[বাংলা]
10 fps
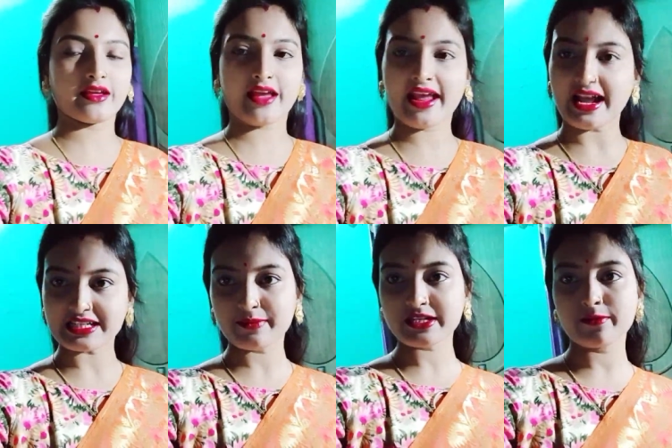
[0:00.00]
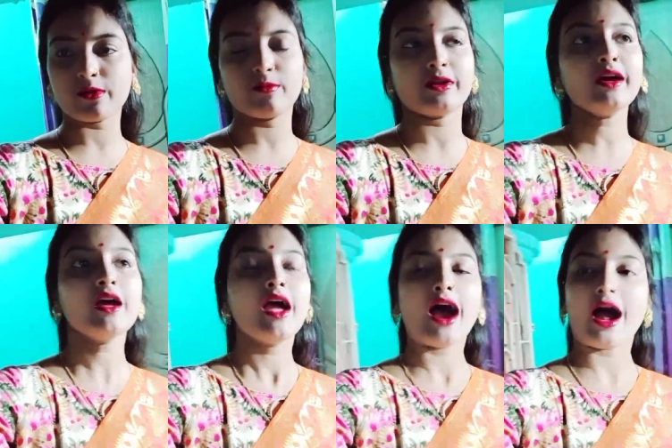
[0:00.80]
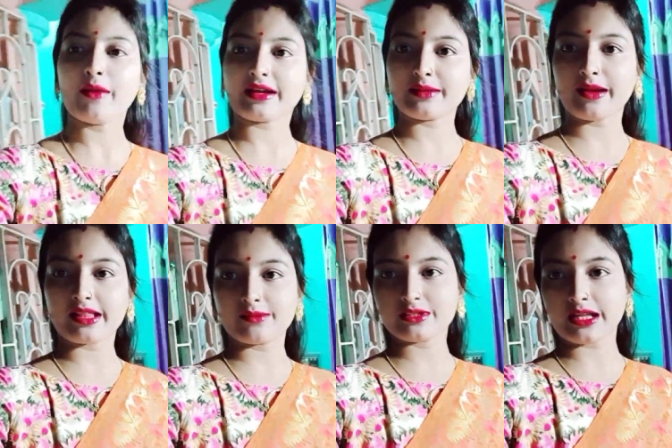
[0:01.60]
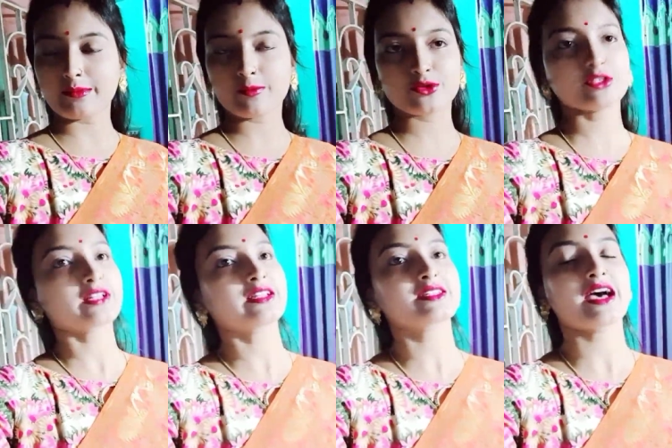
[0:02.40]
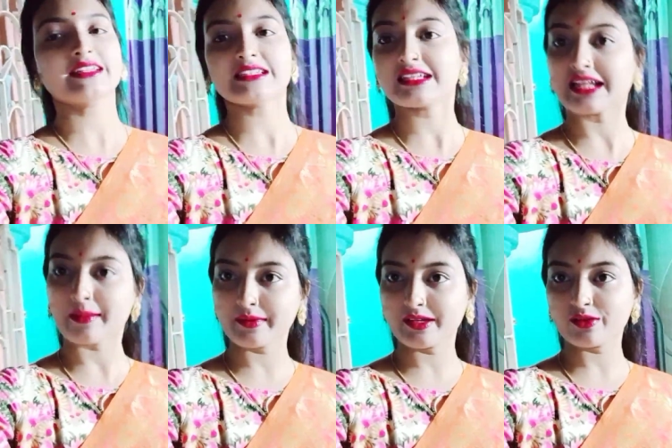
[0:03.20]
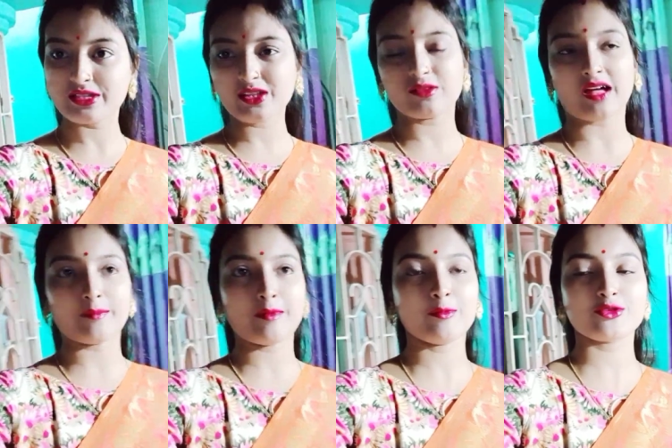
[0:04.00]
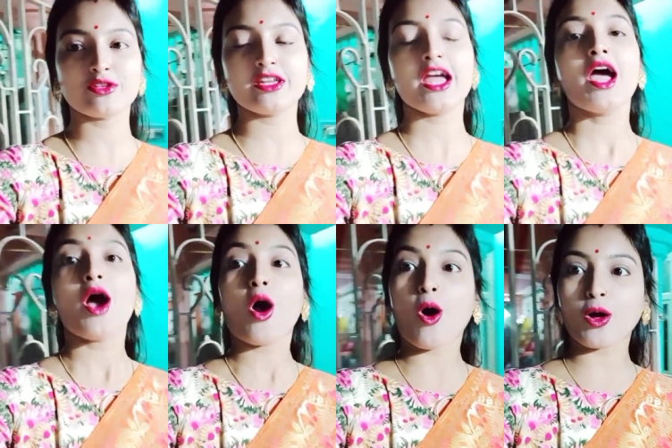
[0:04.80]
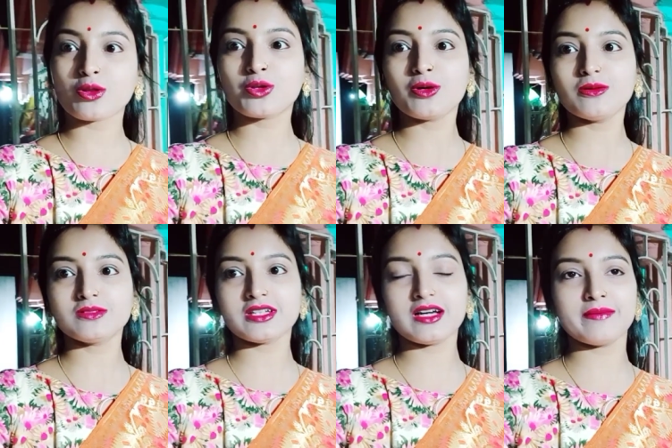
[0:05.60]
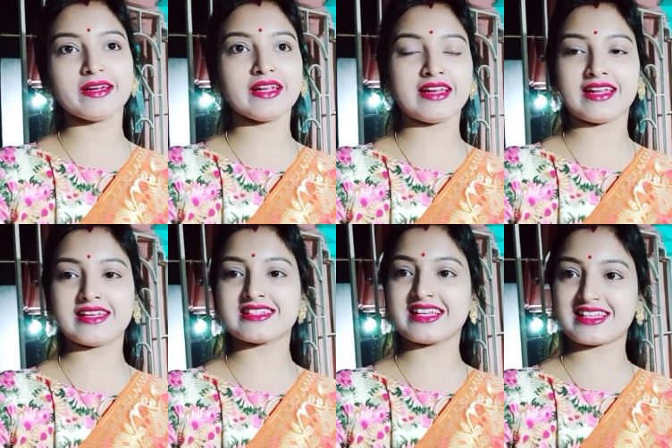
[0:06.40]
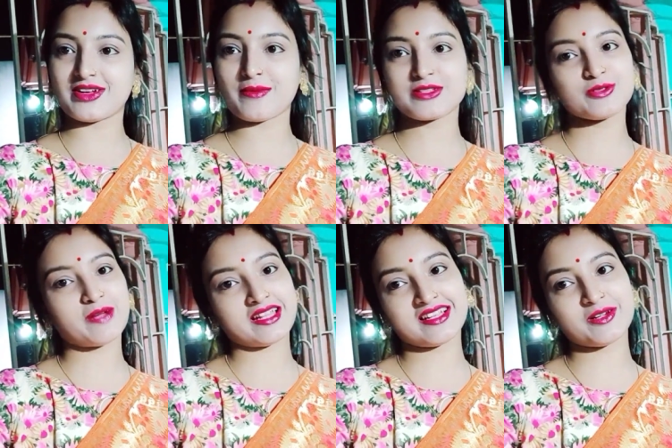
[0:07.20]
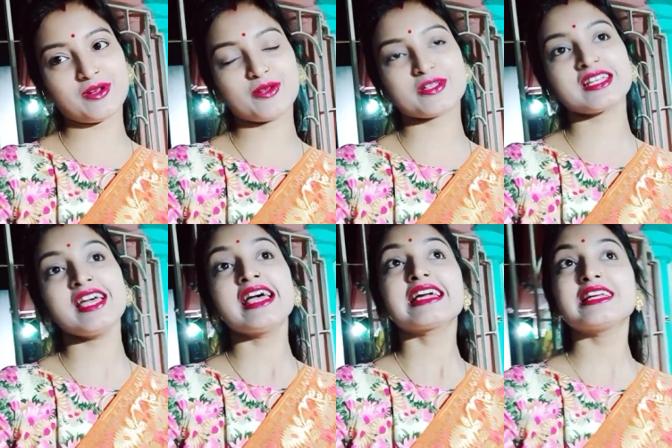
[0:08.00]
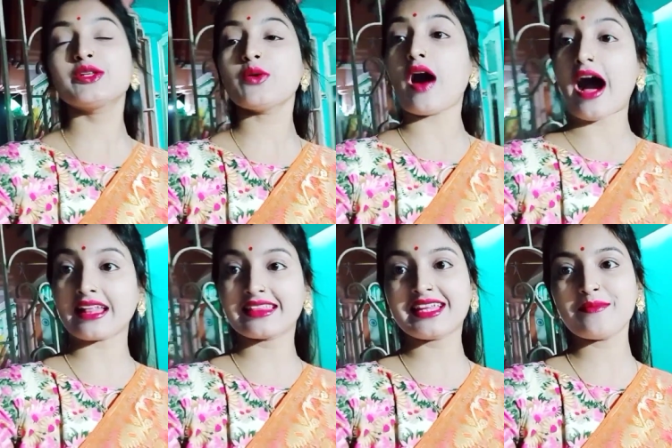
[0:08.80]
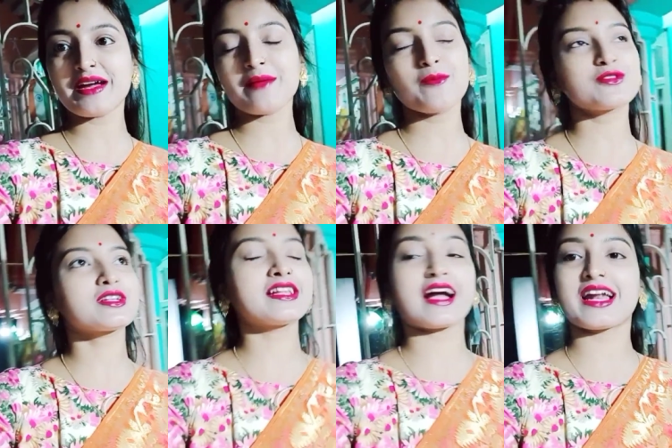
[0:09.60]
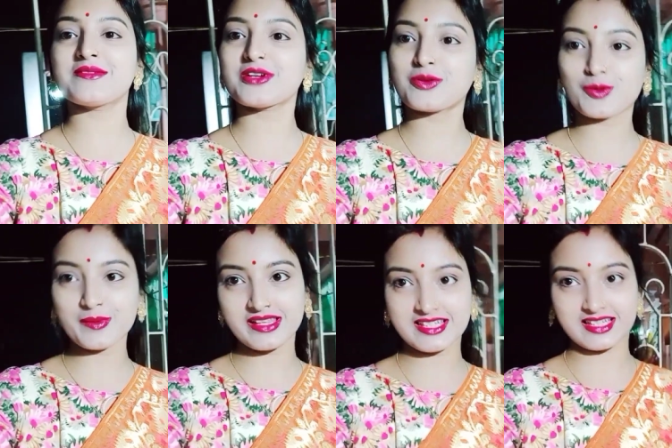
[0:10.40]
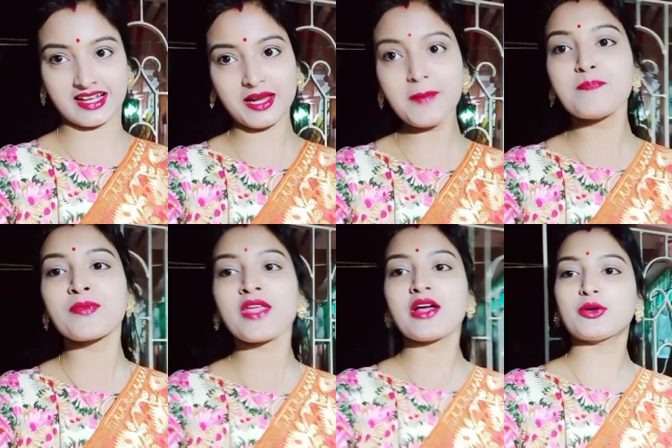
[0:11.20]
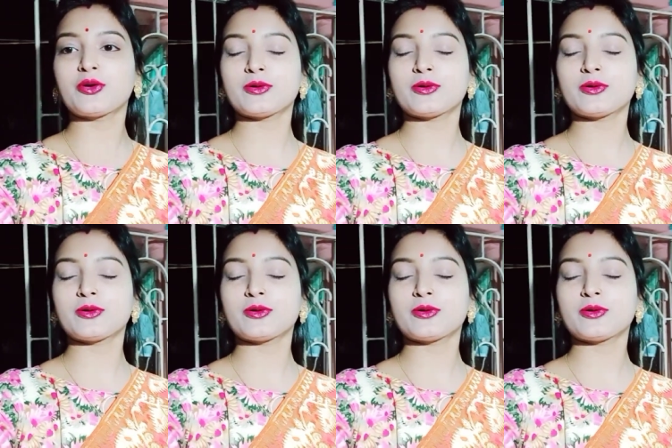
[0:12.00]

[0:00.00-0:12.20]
এই আশেপাশে বলবো না আরও একটা বাড়িতে আমরা তারামা পুজো দেখতে যাই তাছাড়া তারাপীঠে তো যাই তো তারামা পুজো নিয়ে অতটা মানে নেই যে দেখতে হবে যেহেতু বাড়িতে রেগুলার হচ্ছে কিন্তু আদ্যা মায়ের পুজোটা দেখার আমার খুব ইচ্ছা থাকে তো